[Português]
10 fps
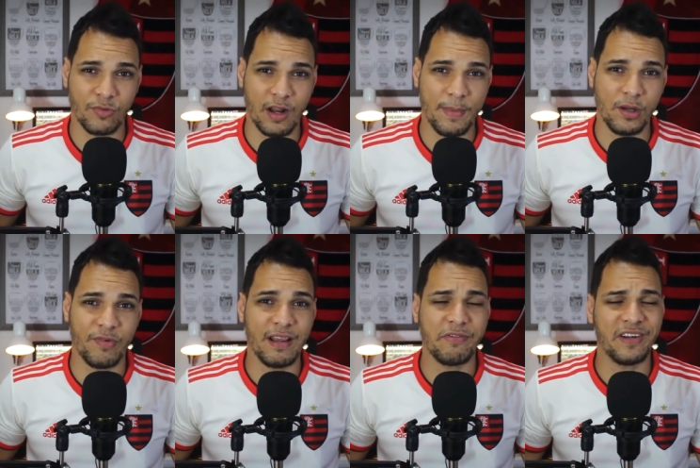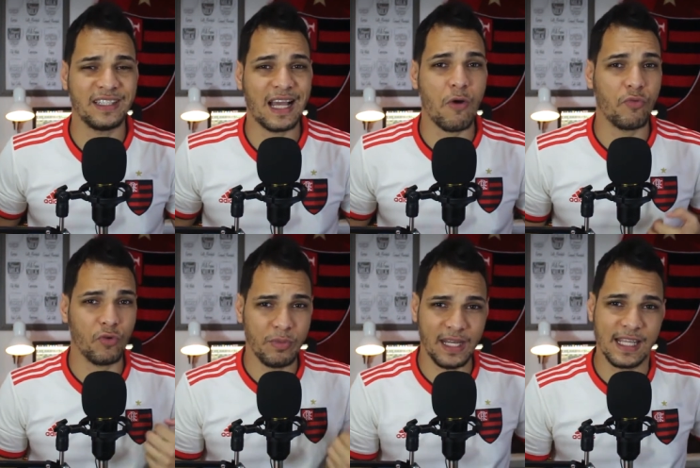o Flamengo vai enfrentar o
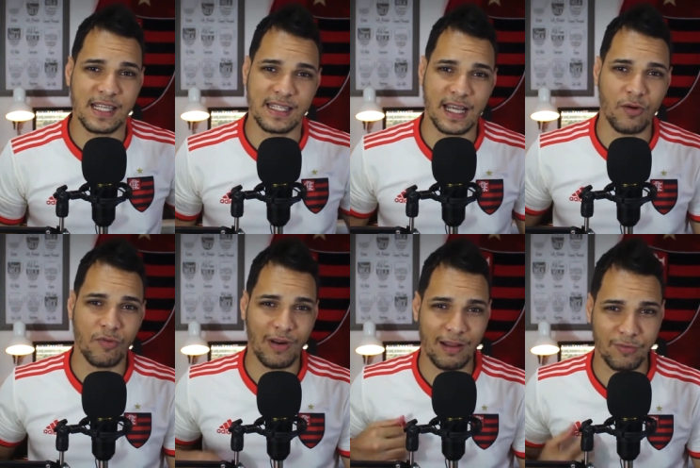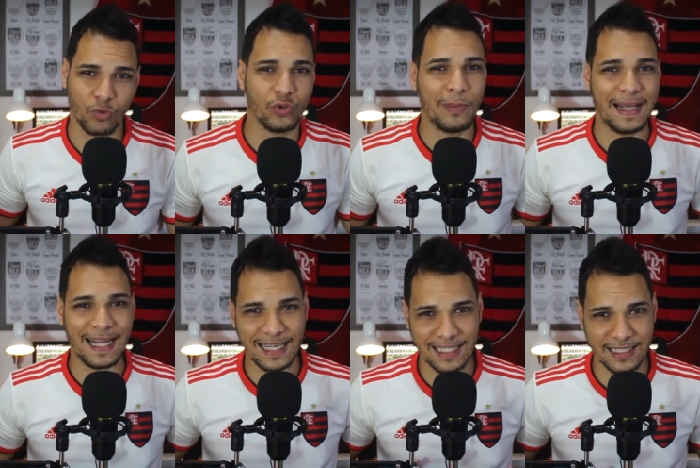Fluminense, será um Fla-Flu no
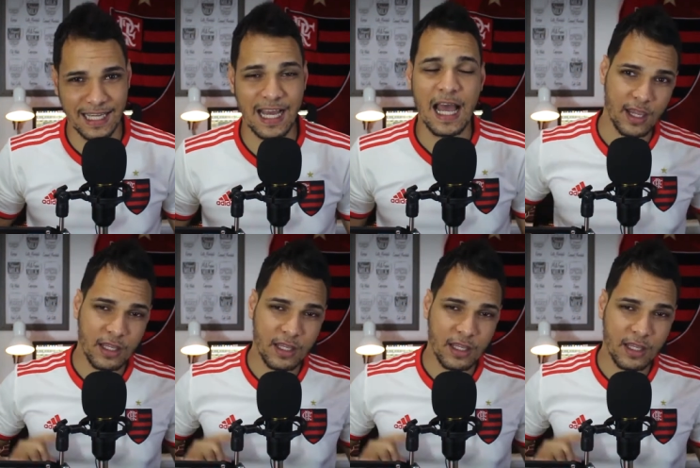Maracanã.